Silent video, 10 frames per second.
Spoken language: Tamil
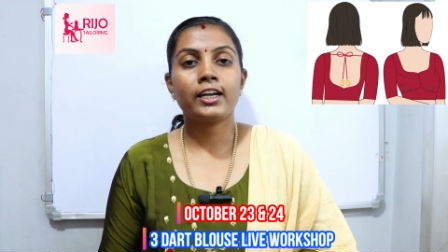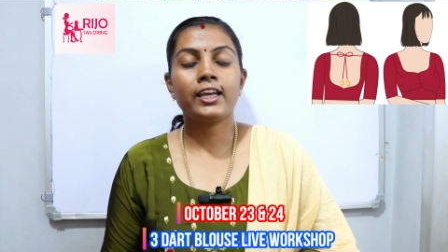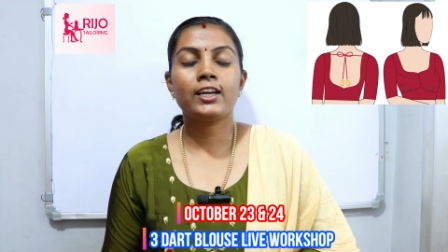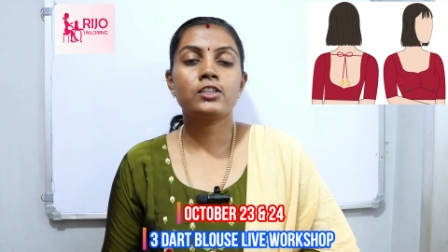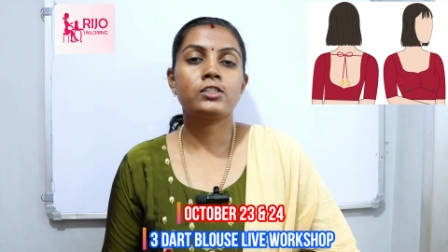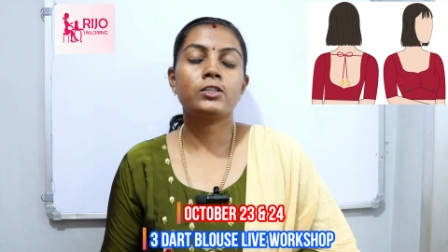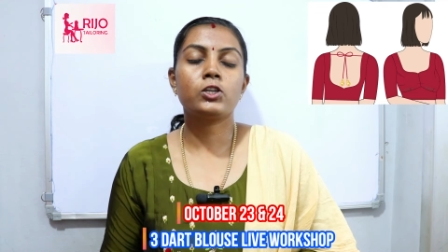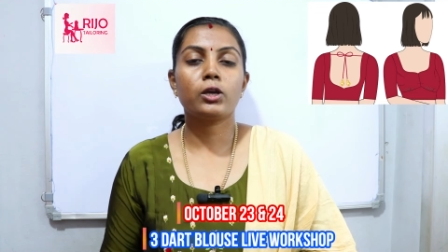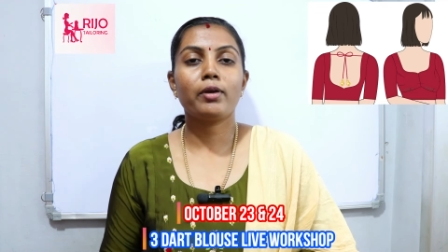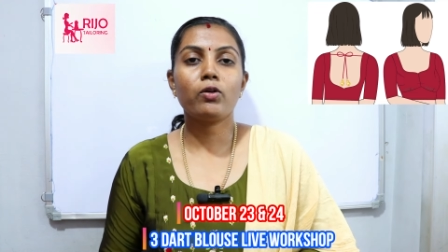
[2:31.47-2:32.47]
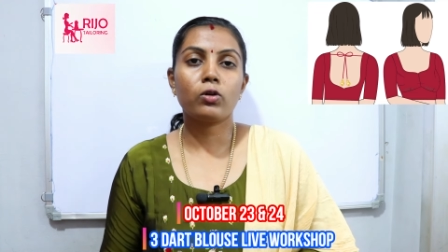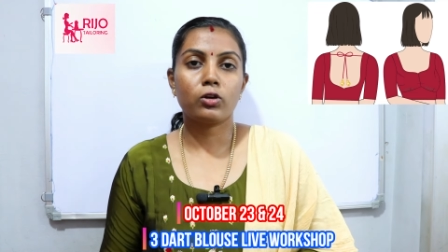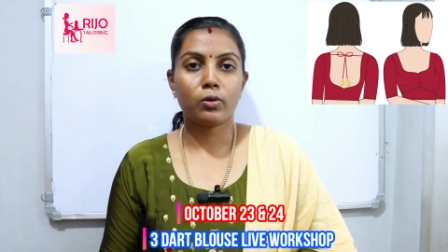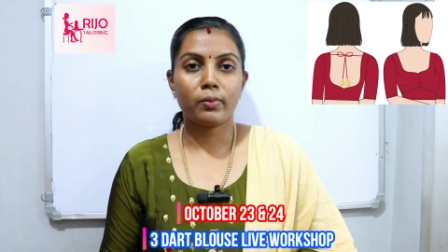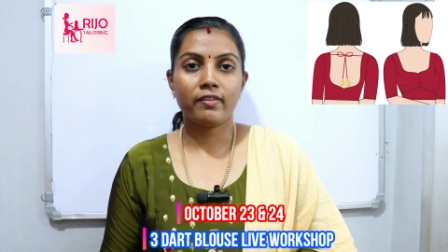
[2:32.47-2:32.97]
கட்டிங் அண்ட் ஸ்டிச்சிங்குமே
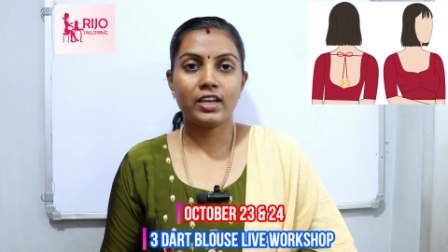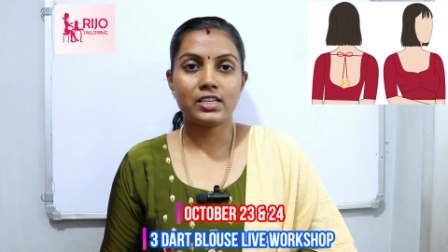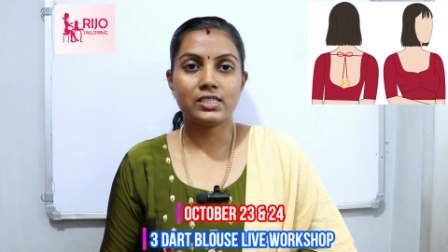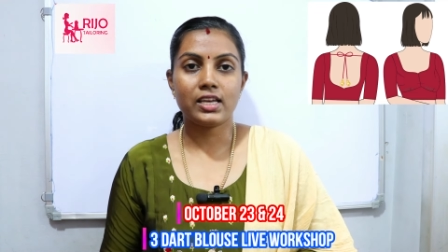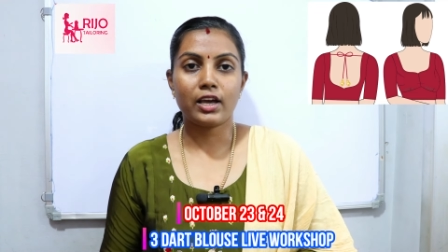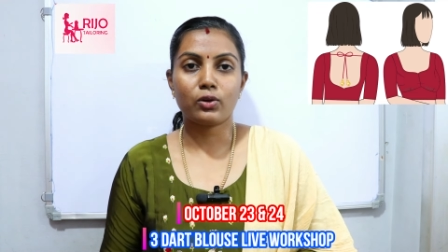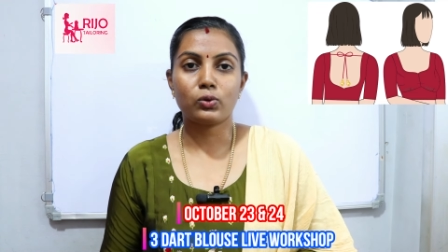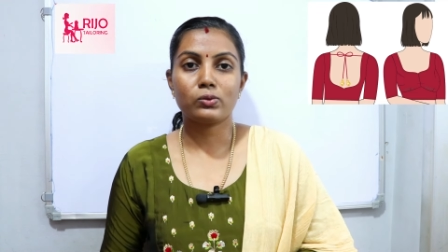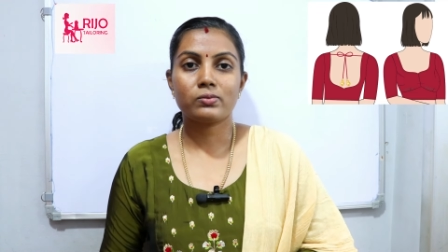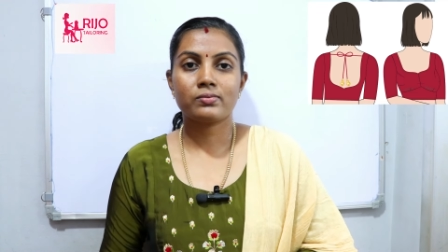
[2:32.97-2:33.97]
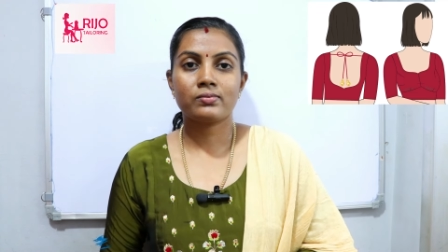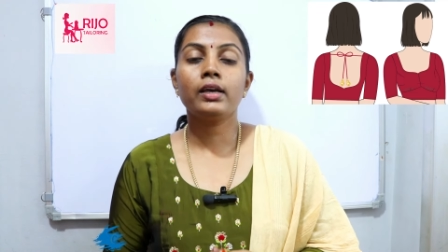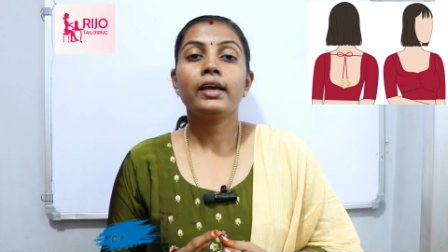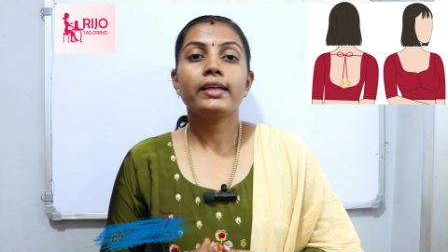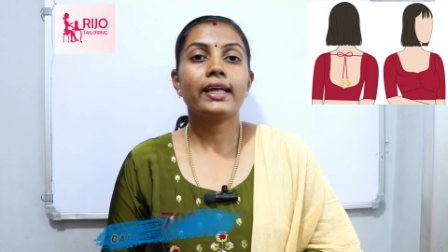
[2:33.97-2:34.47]
உங்களுக்கு ரொம்பவே ஈஸியாக இருக்கும்
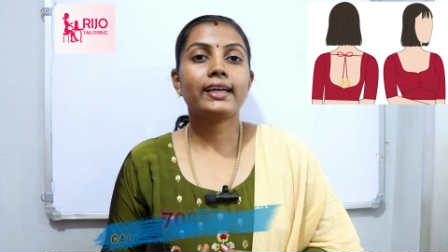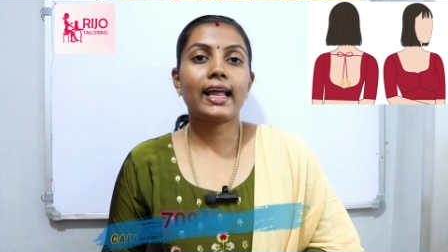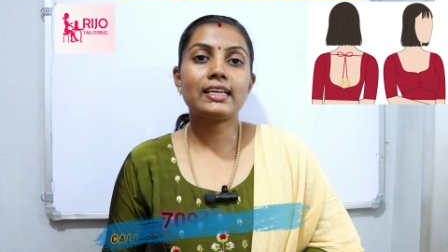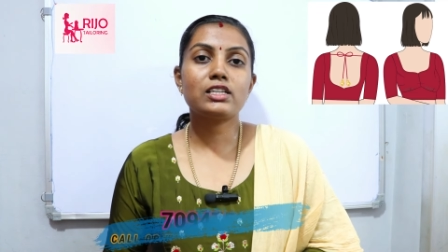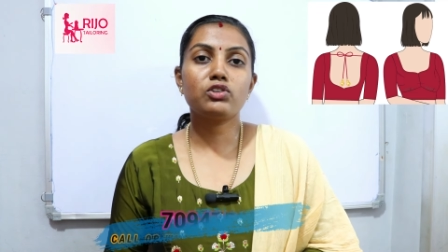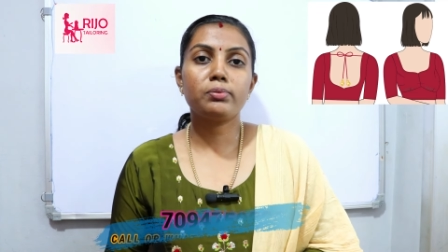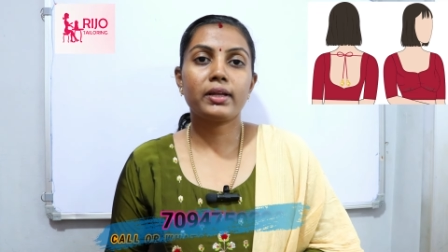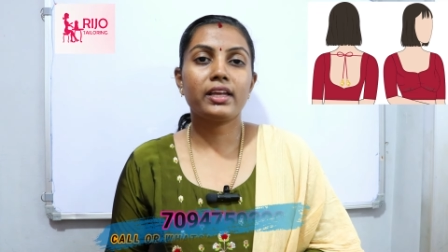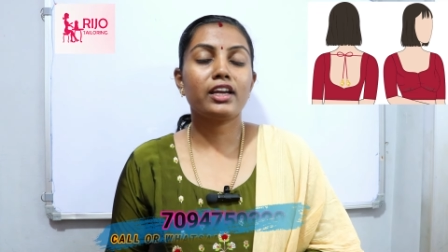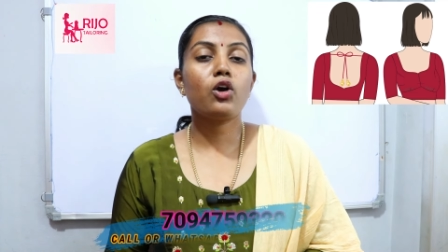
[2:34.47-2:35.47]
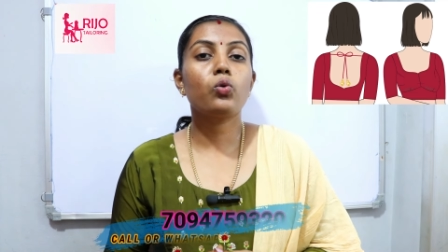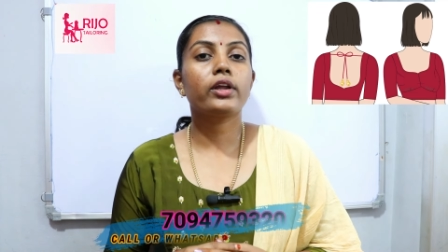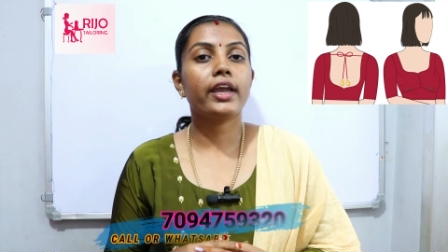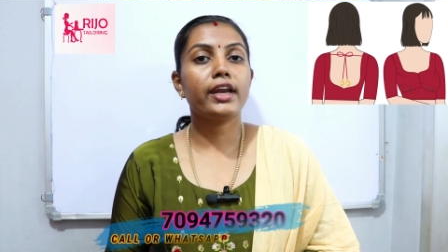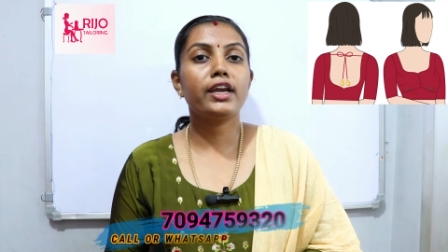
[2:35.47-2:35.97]
இந்த கிளாஸ்ல வந்து பார்த்தீங்கன்னா
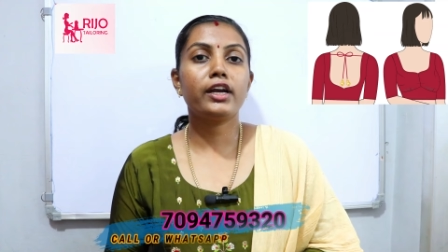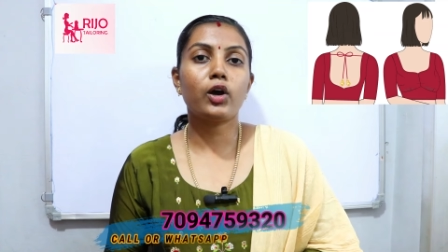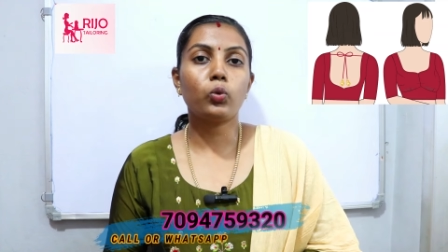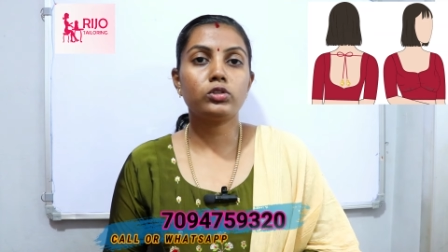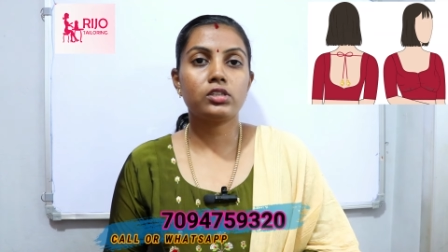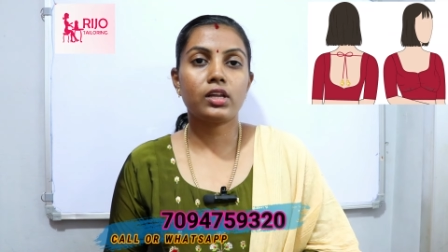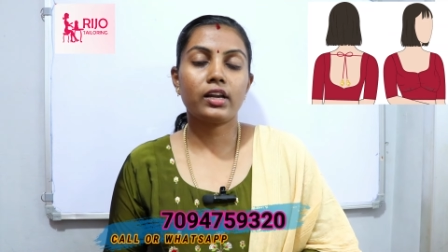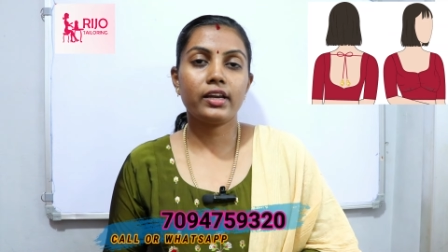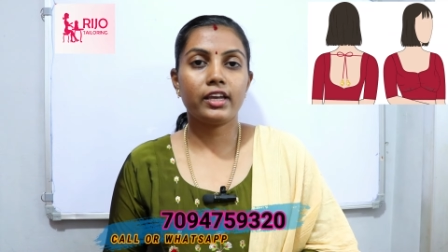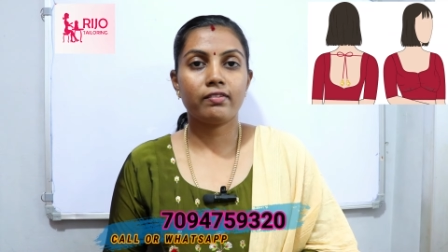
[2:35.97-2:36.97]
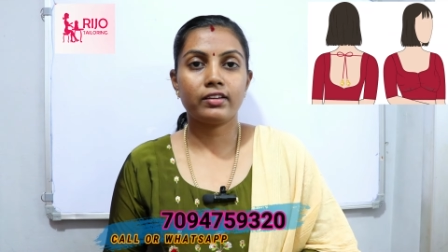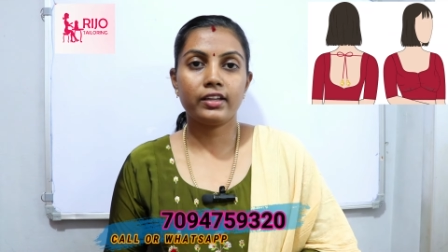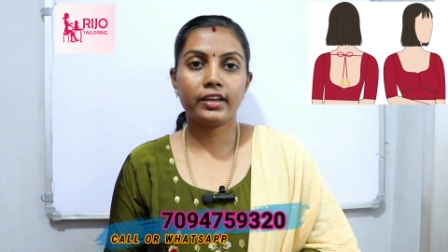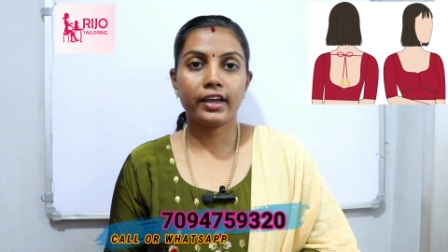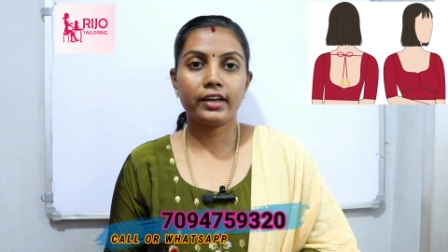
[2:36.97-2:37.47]
உங்களுக்கு என்ன டவுட்ஸ் இருந்தாலும் நீங்கள்
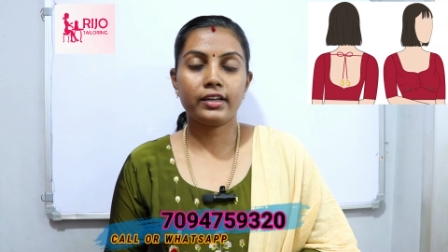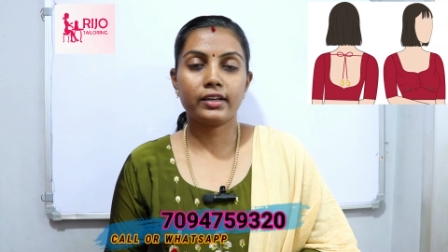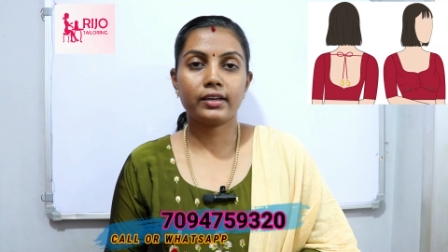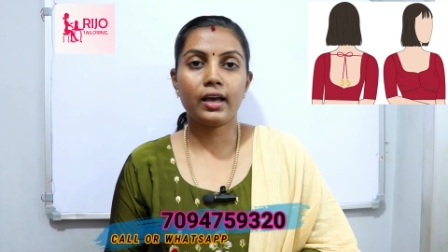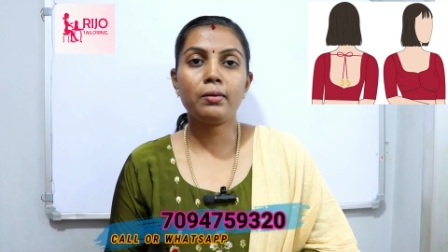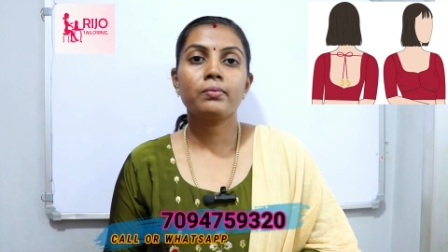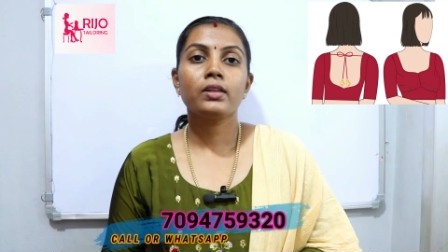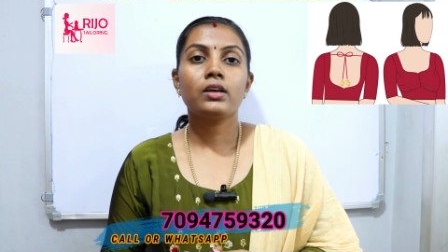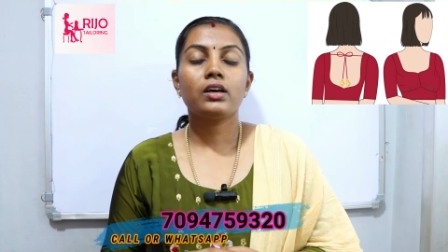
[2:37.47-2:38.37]
வந்து கேட்டுக்கலாம்